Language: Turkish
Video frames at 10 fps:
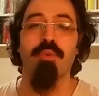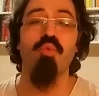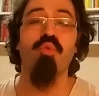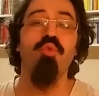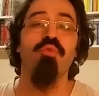
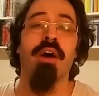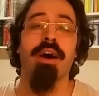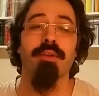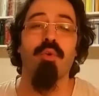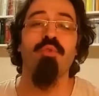Uy
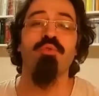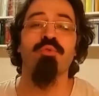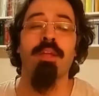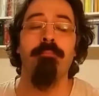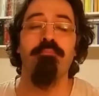var
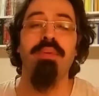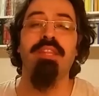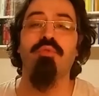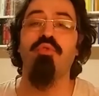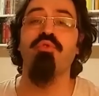önünde
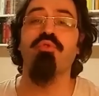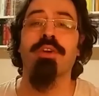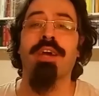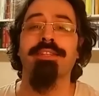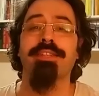bir
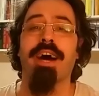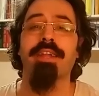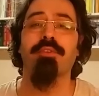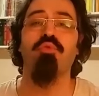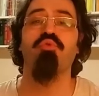Türk kadar
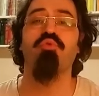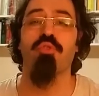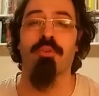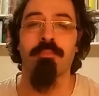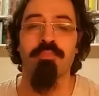
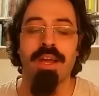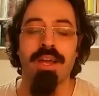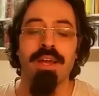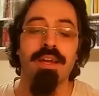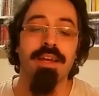güçlü.
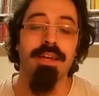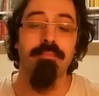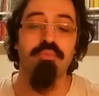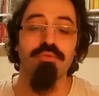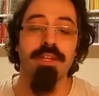
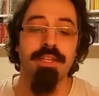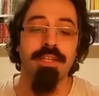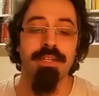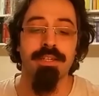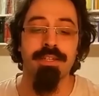E,
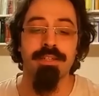buradaki e,